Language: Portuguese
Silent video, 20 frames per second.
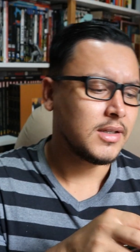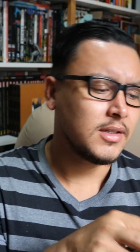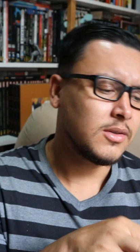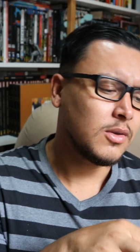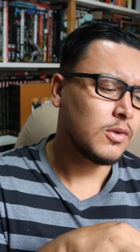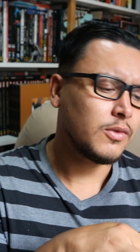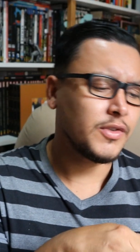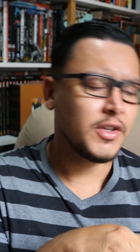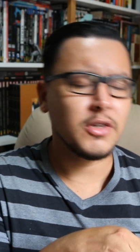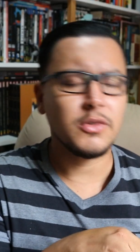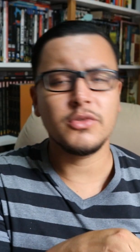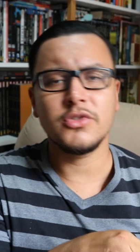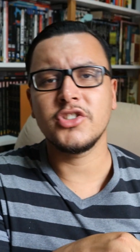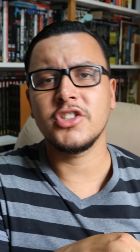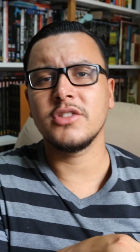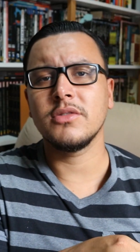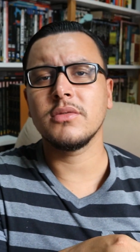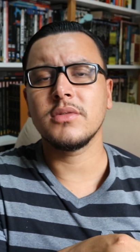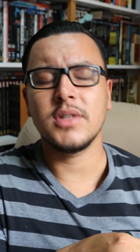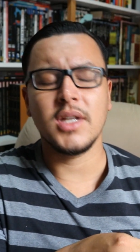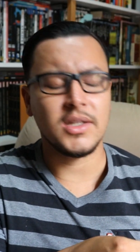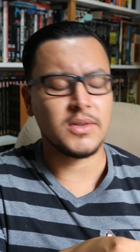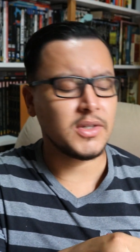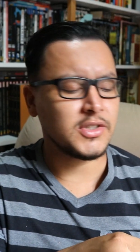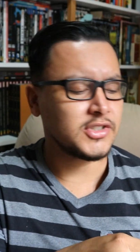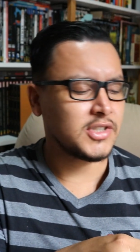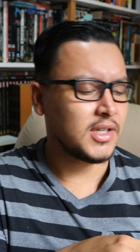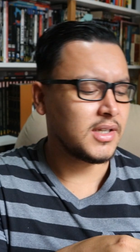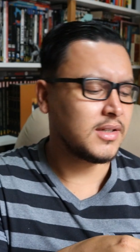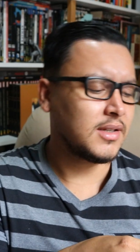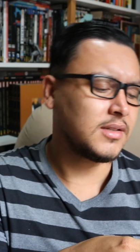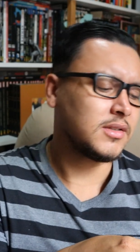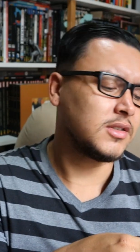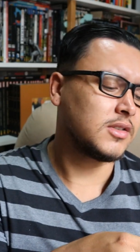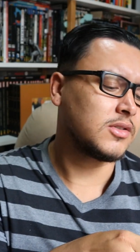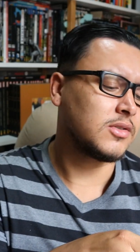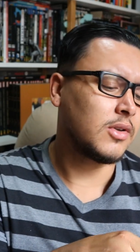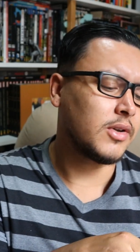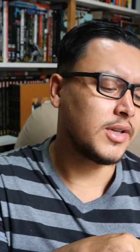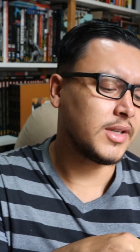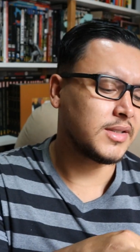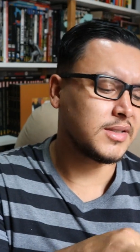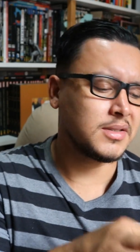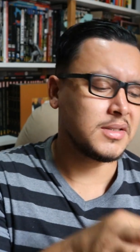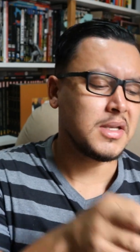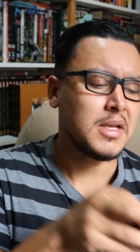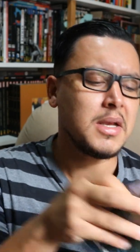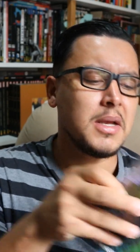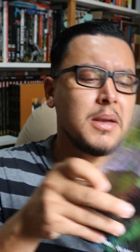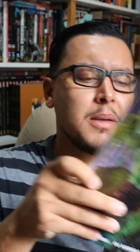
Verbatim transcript: e não vinha curtindo tanto, achei as histórias